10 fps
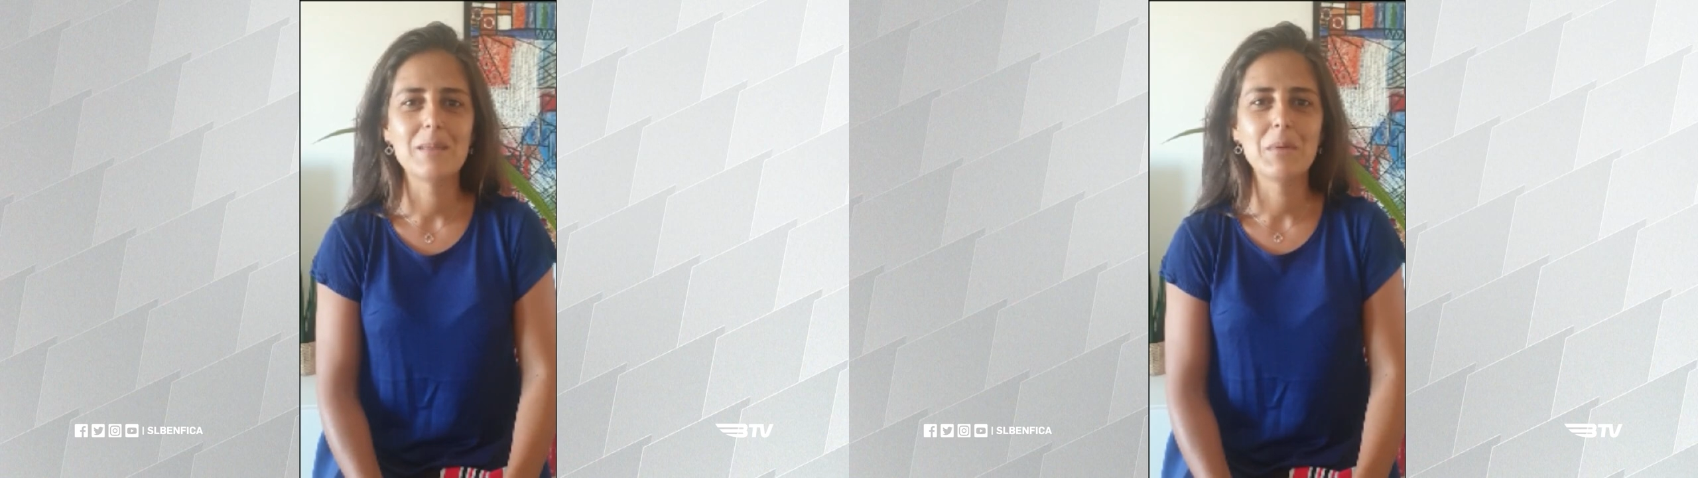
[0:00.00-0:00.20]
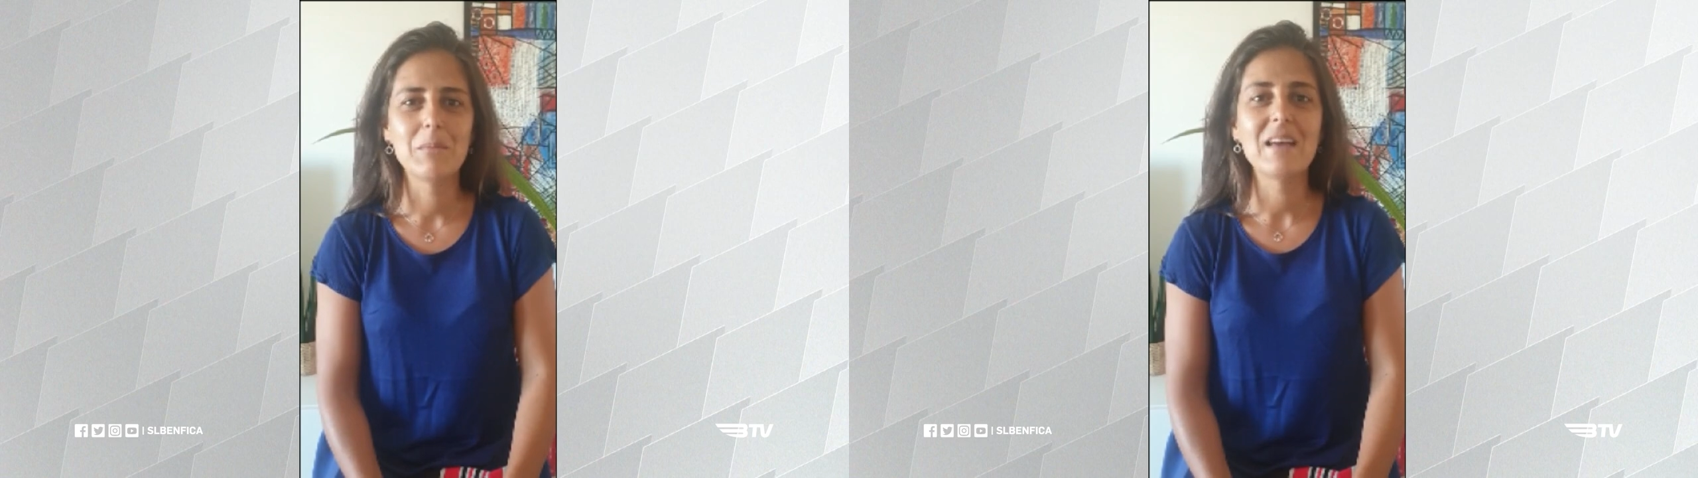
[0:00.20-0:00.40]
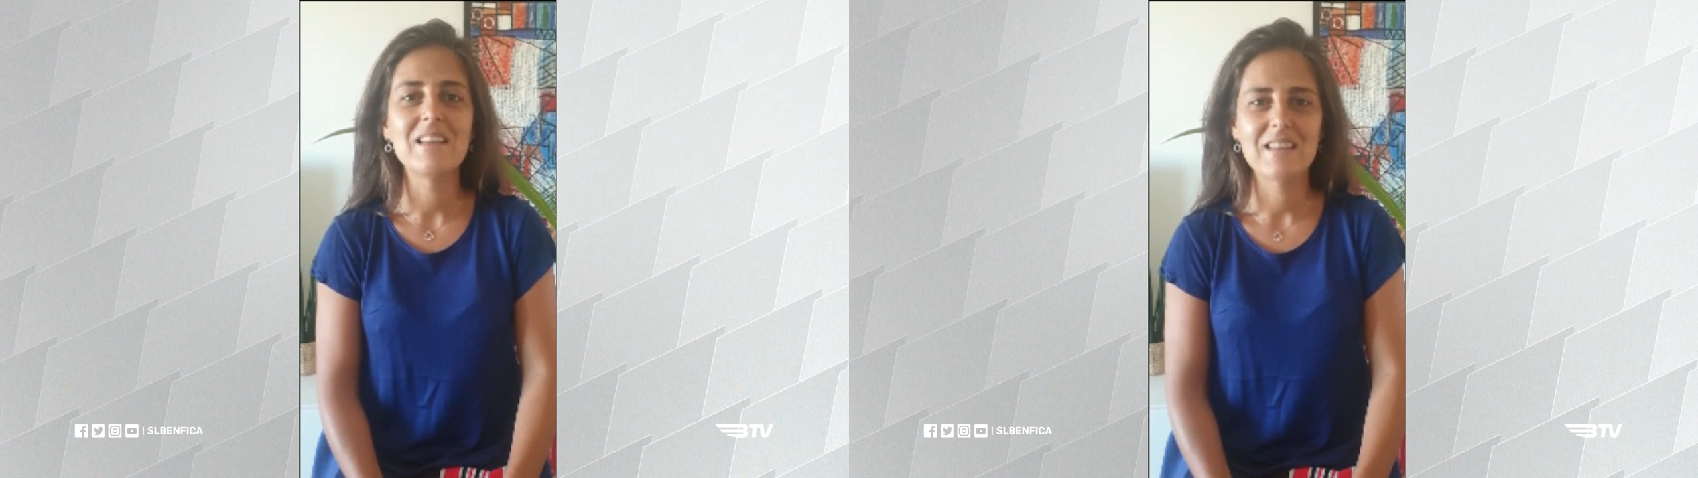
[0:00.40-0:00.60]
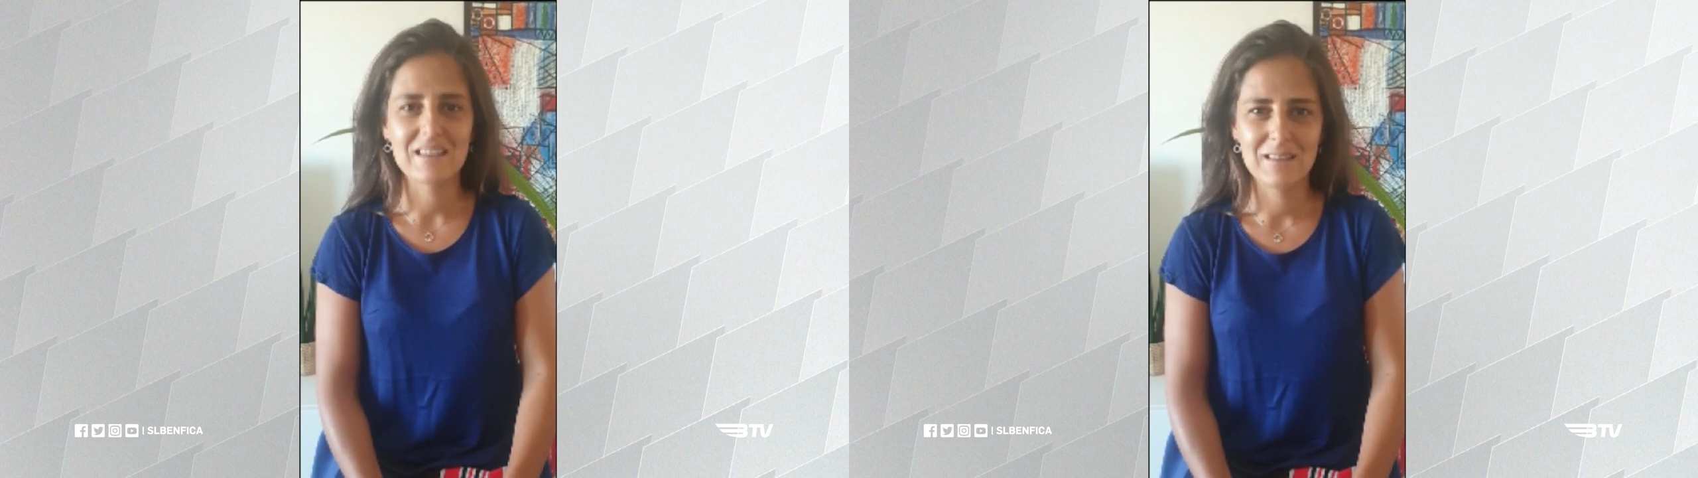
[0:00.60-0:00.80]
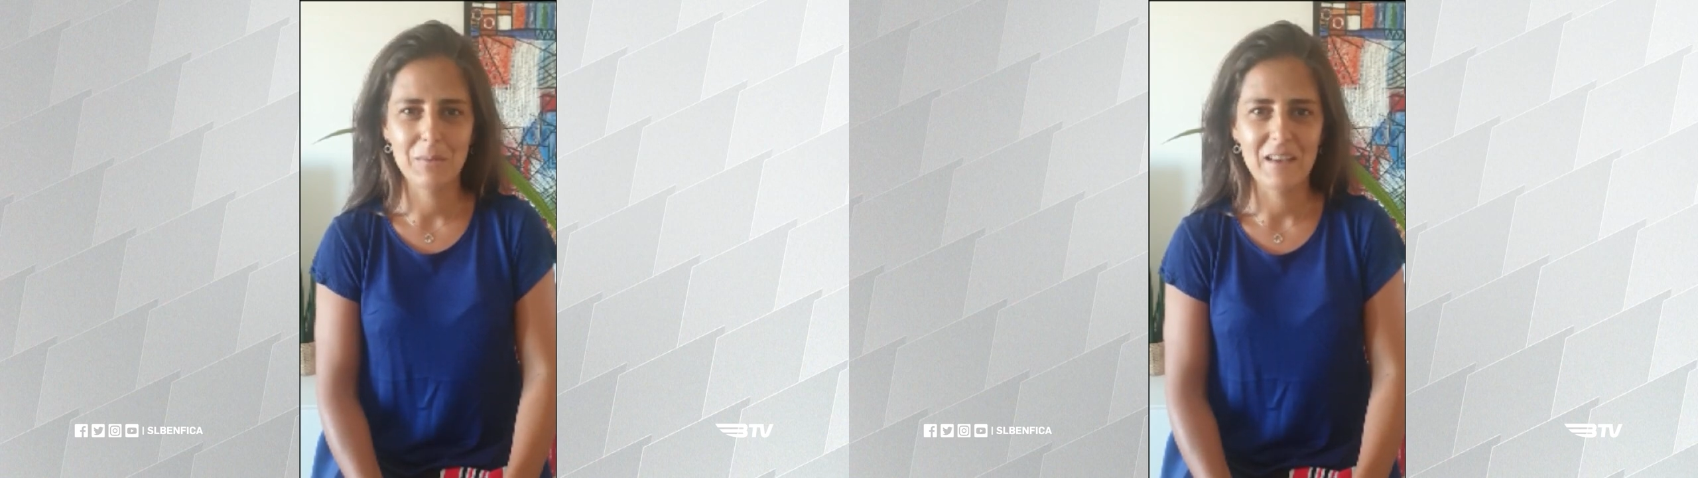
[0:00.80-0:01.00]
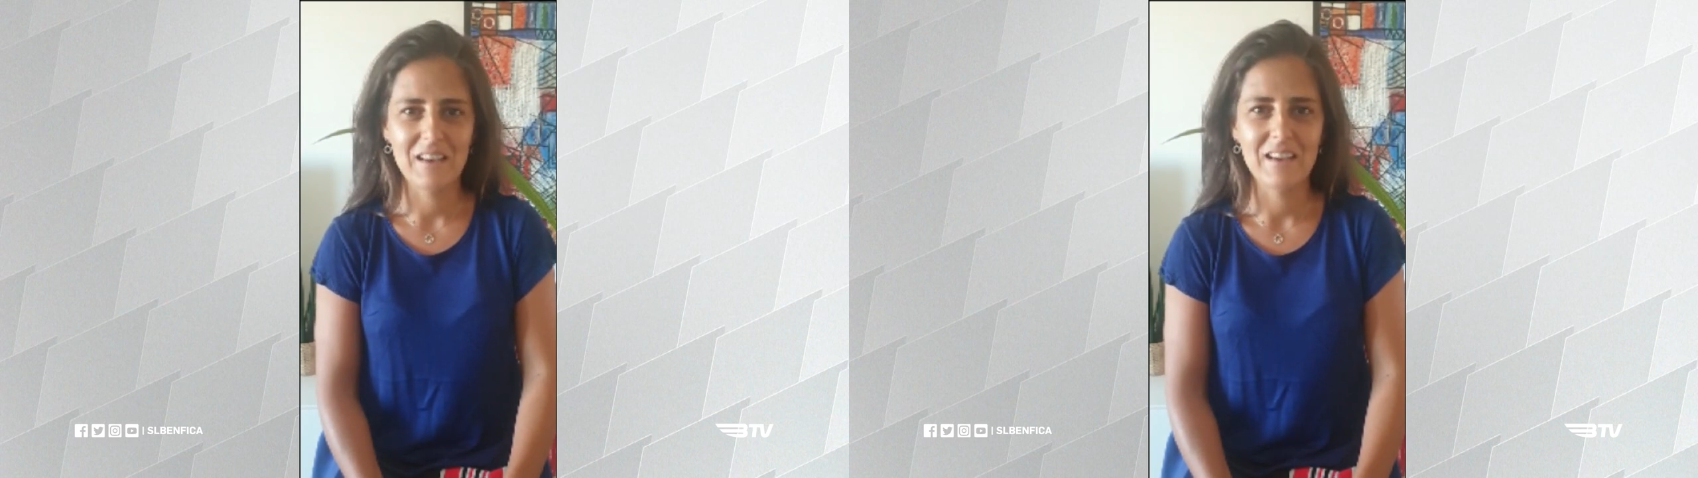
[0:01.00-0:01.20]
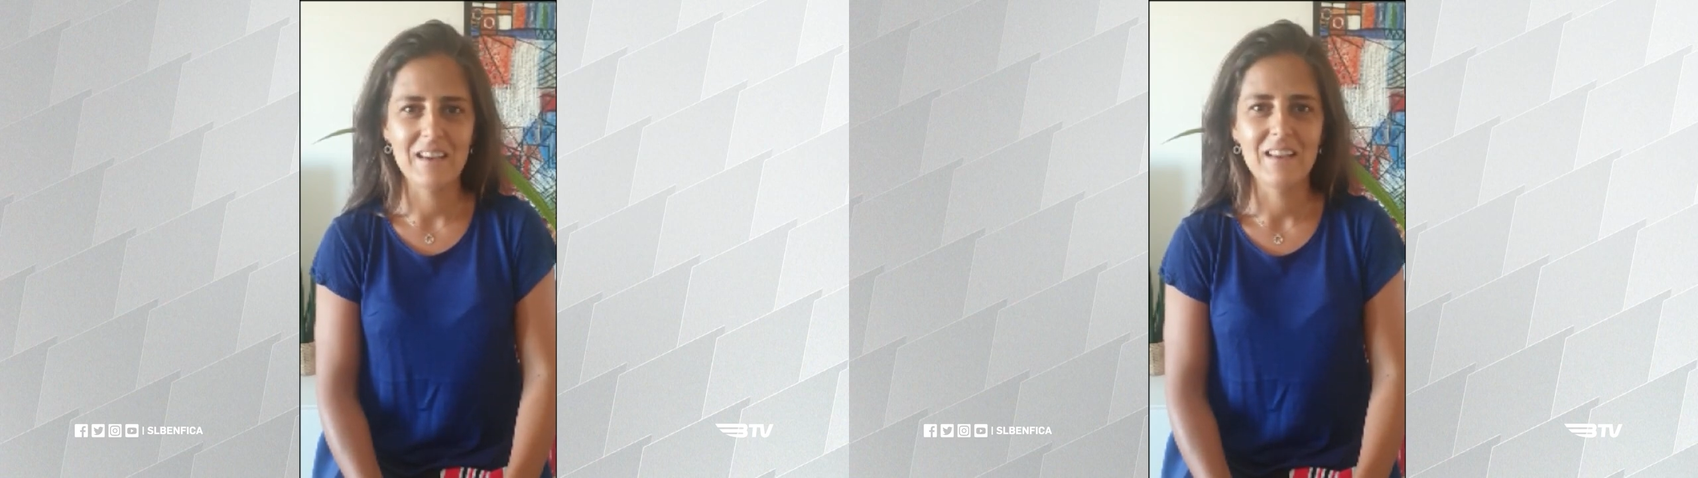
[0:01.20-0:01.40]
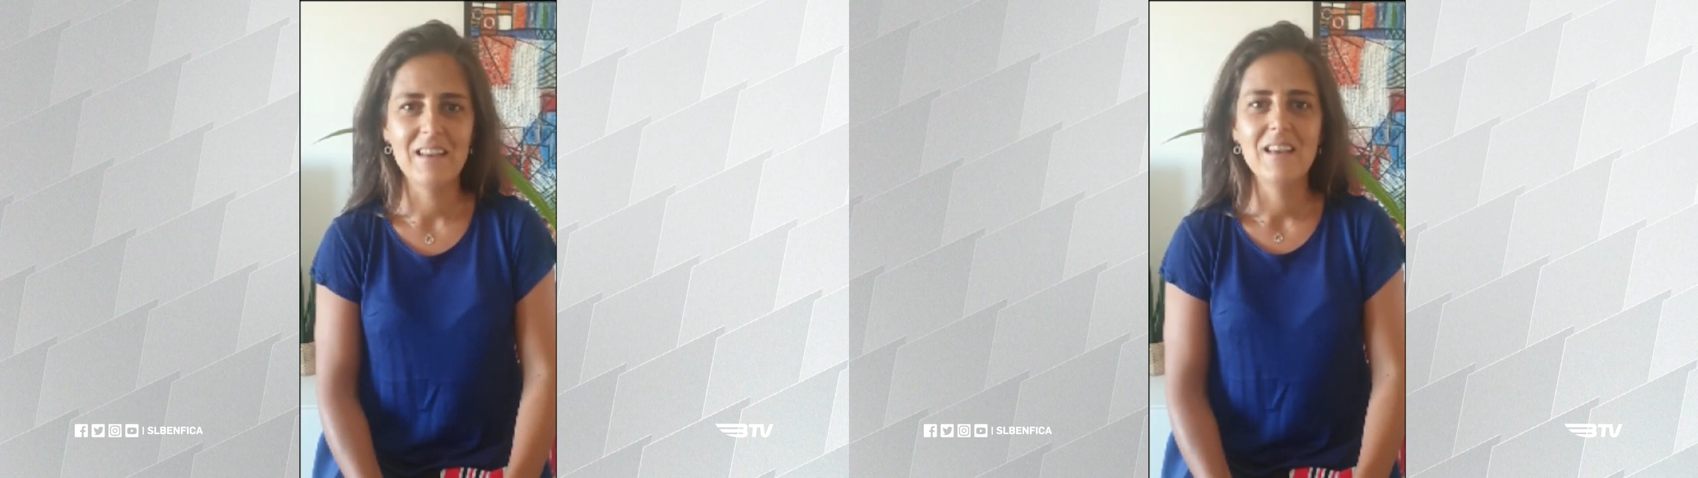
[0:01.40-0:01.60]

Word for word: primeira taça ibérica.